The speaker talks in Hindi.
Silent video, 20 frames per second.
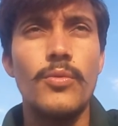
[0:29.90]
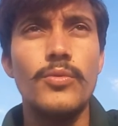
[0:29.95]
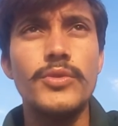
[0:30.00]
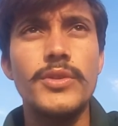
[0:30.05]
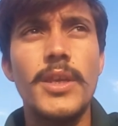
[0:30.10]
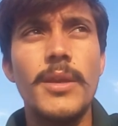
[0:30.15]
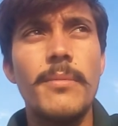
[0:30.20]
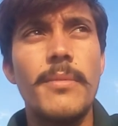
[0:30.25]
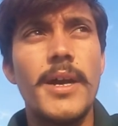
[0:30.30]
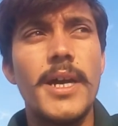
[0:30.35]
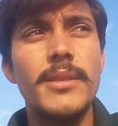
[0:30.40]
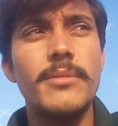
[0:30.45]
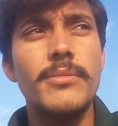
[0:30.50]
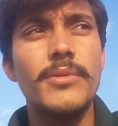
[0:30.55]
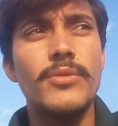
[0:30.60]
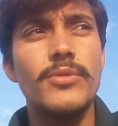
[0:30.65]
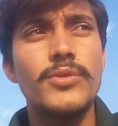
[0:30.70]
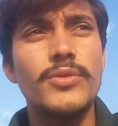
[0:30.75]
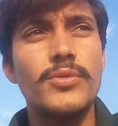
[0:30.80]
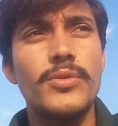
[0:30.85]
उसके बाद में
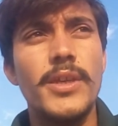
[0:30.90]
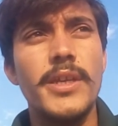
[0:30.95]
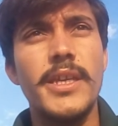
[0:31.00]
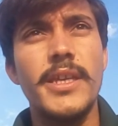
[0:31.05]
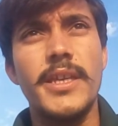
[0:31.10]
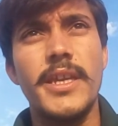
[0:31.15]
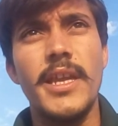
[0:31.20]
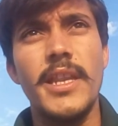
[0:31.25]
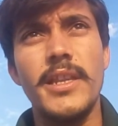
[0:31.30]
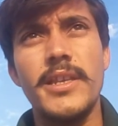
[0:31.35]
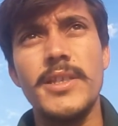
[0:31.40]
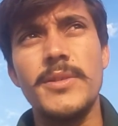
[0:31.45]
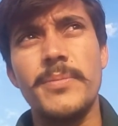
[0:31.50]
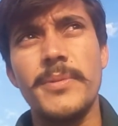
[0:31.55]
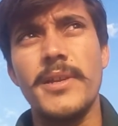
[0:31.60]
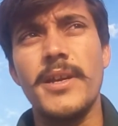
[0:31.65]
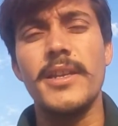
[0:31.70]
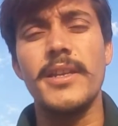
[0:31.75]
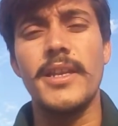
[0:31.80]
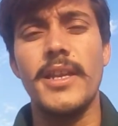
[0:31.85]
दोस्तों देखिए खेल किस
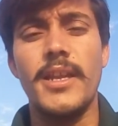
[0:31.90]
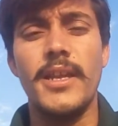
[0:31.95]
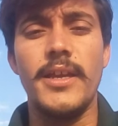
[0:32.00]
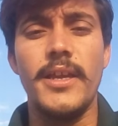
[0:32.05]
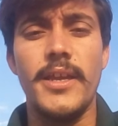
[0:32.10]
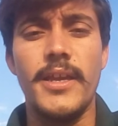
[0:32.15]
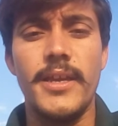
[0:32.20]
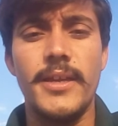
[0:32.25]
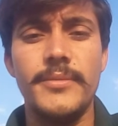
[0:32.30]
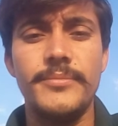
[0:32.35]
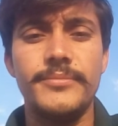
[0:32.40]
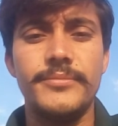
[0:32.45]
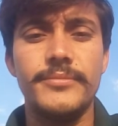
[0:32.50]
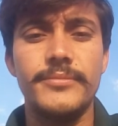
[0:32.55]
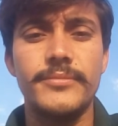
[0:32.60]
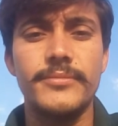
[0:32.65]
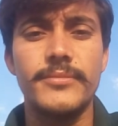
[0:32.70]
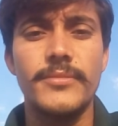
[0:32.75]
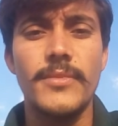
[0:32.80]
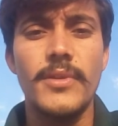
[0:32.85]
प्रकार खेला गया है
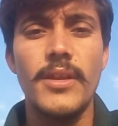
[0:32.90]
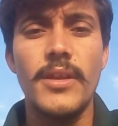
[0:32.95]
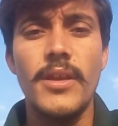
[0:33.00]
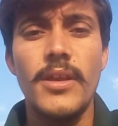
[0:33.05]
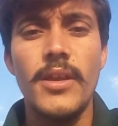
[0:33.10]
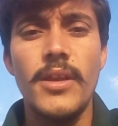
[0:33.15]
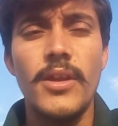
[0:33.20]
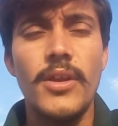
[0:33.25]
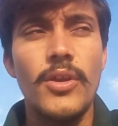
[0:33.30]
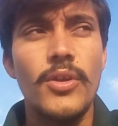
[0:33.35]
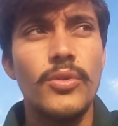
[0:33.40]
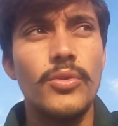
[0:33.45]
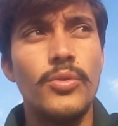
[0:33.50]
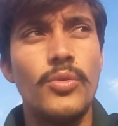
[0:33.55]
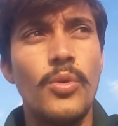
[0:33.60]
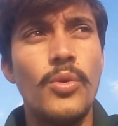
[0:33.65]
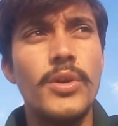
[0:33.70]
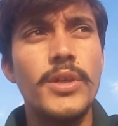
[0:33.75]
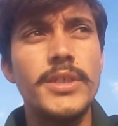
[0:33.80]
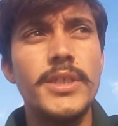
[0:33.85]

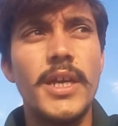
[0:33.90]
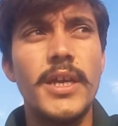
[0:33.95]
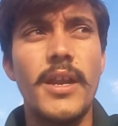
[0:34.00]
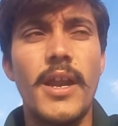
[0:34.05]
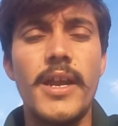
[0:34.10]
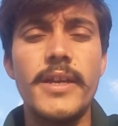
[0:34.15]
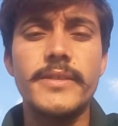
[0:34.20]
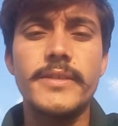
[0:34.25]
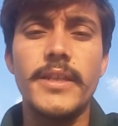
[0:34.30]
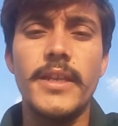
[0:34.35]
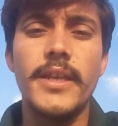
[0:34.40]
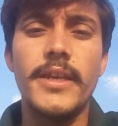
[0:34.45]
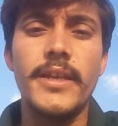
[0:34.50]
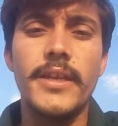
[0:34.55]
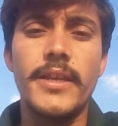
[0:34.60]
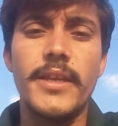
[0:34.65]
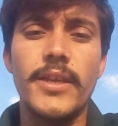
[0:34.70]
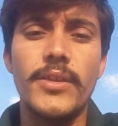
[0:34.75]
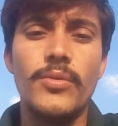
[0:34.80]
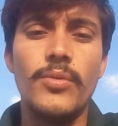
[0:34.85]
2008 से
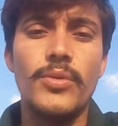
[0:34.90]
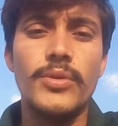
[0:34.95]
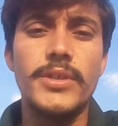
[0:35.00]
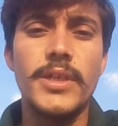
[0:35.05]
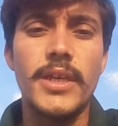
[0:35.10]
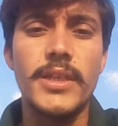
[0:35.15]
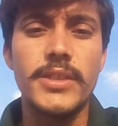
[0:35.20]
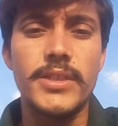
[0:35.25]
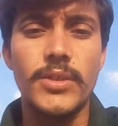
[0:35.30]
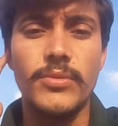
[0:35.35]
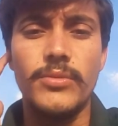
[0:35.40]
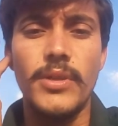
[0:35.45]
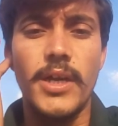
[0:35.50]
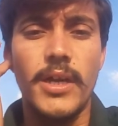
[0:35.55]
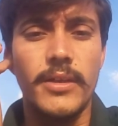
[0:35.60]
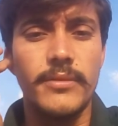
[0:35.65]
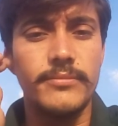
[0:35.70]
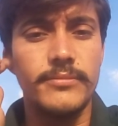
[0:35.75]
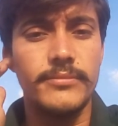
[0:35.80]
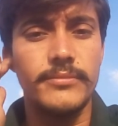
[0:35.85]
लेकर के 2014
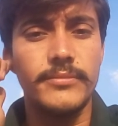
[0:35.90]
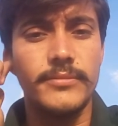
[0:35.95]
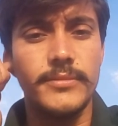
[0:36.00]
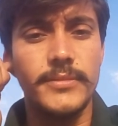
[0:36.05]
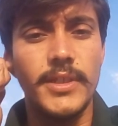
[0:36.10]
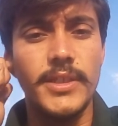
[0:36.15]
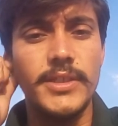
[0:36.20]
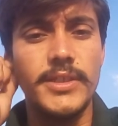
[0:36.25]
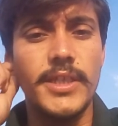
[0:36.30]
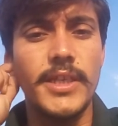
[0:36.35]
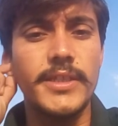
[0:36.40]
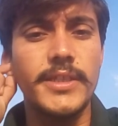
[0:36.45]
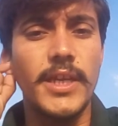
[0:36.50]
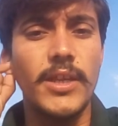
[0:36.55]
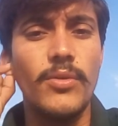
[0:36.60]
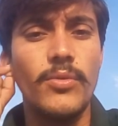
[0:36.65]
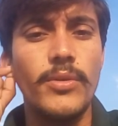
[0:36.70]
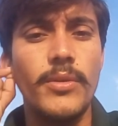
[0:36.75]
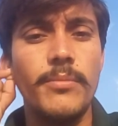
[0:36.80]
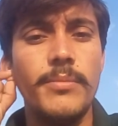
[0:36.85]
इन छः
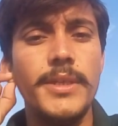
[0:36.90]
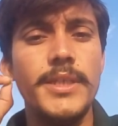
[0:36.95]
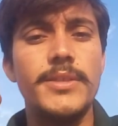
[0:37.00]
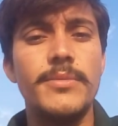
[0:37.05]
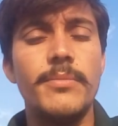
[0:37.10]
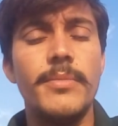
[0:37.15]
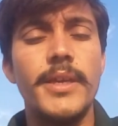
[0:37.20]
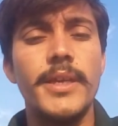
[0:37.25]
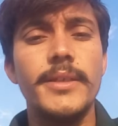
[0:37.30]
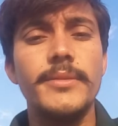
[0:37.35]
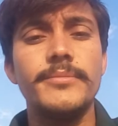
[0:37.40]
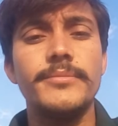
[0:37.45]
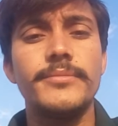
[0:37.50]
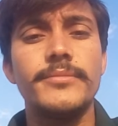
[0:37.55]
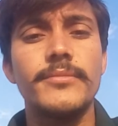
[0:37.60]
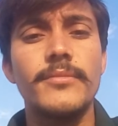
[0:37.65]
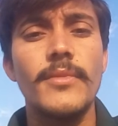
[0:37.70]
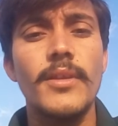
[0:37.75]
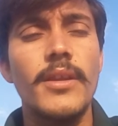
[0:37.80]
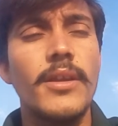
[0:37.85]
सालों के बीच में
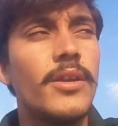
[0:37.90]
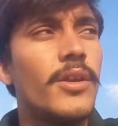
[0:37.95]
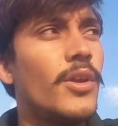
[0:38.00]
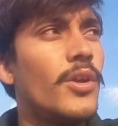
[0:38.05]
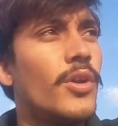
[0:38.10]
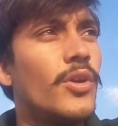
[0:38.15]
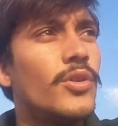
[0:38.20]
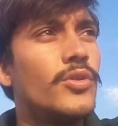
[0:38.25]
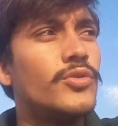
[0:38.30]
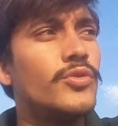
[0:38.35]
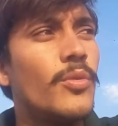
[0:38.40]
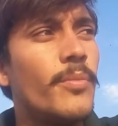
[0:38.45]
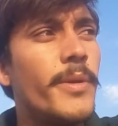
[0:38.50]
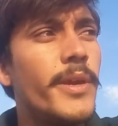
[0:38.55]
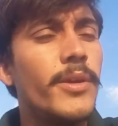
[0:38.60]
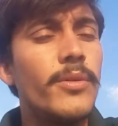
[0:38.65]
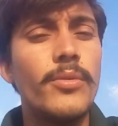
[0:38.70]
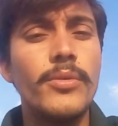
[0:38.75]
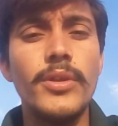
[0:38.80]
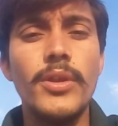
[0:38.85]
जो
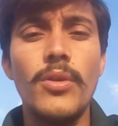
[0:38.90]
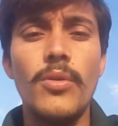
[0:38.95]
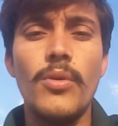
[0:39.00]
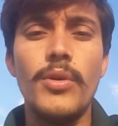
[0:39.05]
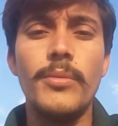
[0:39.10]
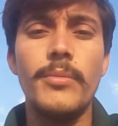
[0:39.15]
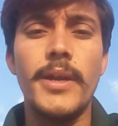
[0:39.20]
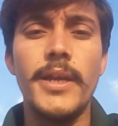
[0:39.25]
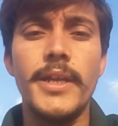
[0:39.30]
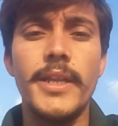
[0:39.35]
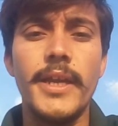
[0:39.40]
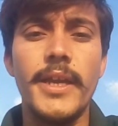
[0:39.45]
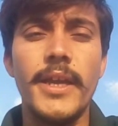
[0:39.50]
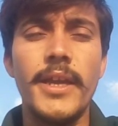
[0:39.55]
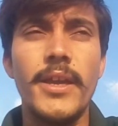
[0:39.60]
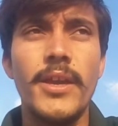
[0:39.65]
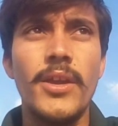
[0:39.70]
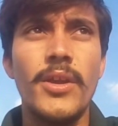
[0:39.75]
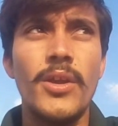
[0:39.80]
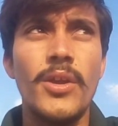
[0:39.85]
बैंकों ने लोन बांटे
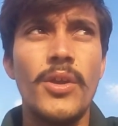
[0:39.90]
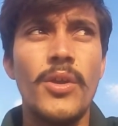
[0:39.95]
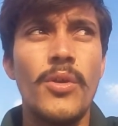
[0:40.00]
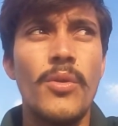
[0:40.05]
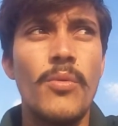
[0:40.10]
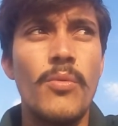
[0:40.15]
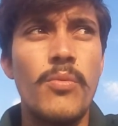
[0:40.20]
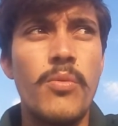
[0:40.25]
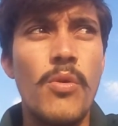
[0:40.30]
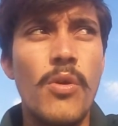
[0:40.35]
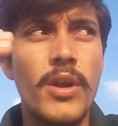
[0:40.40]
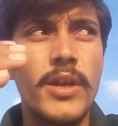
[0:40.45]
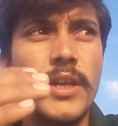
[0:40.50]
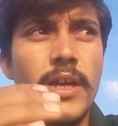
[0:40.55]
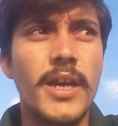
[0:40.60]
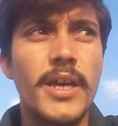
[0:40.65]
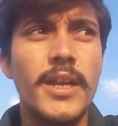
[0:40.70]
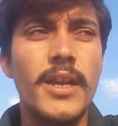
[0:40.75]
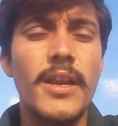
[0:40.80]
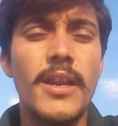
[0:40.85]
वो
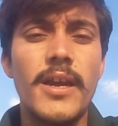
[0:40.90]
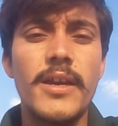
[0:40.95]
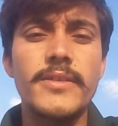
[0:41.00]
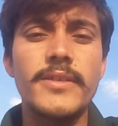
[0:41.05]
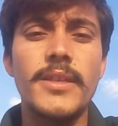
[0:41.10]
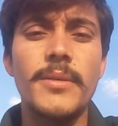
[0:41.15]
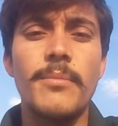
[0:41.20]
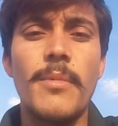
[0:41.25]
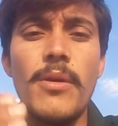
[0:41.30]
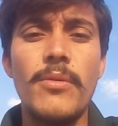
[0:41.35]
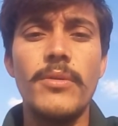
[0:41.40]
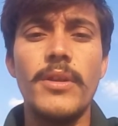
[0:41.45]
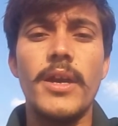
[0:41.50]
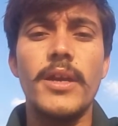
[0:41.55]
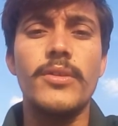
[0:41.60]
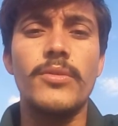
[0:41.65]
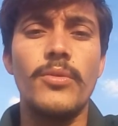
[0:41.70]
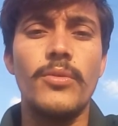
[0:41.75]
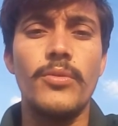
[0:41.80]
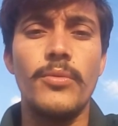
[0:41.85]
18 लाख से बावन
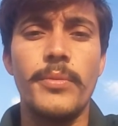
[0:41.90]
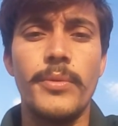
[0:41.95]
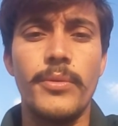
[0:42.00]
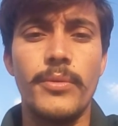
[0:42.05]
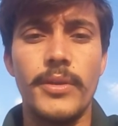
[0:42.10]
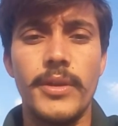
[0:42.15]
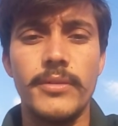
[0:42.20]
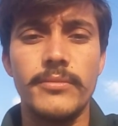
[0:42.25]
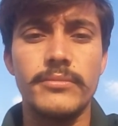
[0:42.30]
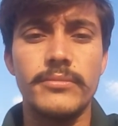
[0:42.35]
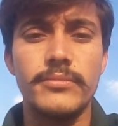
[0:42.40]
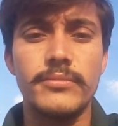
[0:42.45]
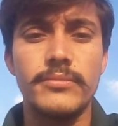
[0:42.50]
लाख करोड़ रुपए हुए